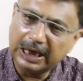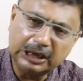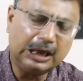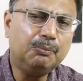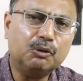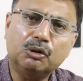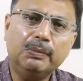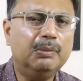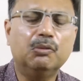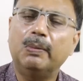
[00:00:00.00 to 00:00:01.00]
এসে
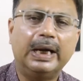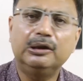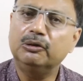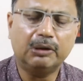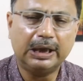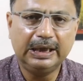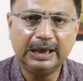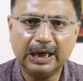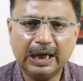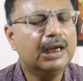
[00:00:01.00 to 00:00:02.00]
প্রথমেই মোবাইল দুটোকে
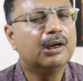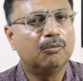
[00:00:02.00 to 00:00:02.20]
নিয়ে নেয়